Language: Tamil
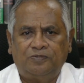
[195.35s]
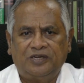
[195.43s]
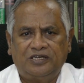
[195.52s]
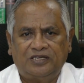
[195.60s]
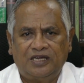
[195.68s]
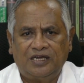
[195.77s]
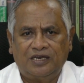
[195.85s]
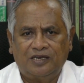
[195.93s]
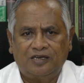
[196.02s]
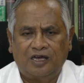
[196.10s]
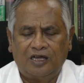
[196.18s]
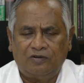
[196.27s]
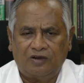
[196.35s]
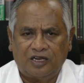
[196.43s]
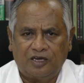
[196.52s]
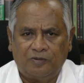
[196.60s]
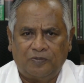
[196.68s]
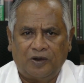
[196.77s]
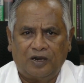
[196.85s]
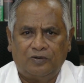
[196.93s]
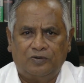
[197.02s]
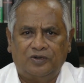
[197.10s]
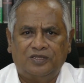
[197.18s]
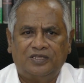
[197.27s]
பெற்றேன் நான் உனக்கு பால்
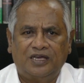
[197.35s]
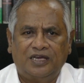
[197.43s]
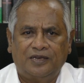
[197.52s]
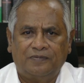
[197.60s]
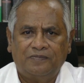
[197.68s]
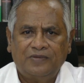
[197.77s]
கொடுத்தேன்